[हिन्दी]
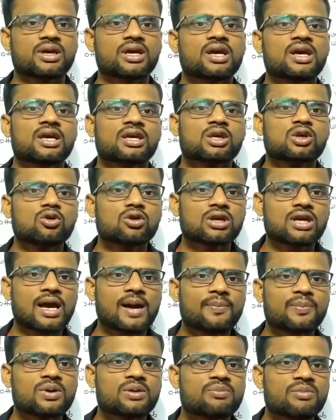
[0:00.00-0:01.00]
में क्योंकि
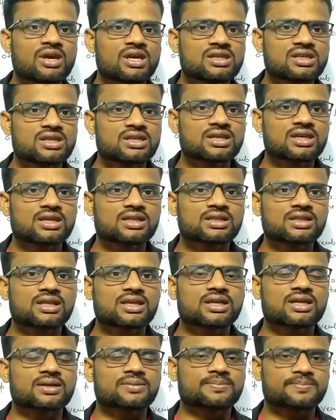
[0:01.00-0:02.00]
आप इमेजिंग करते
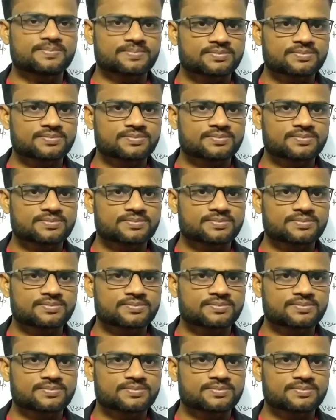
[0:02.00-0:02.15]
हैं